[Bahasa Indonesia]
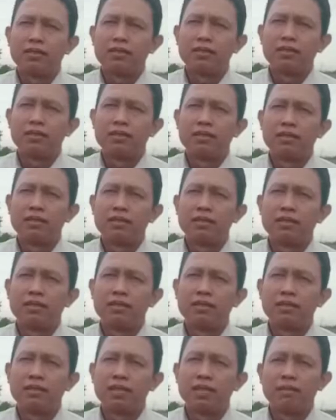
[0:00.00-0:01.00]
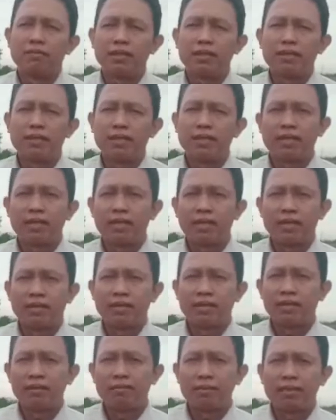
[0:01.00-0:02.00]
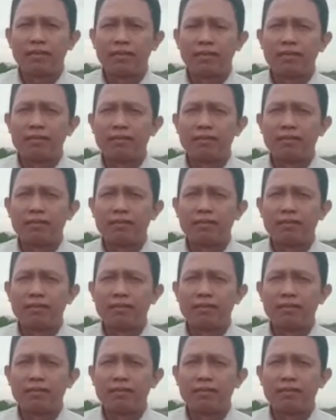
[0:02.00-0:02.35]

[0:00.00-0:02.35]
eh, dalam kajian saya dalam tesis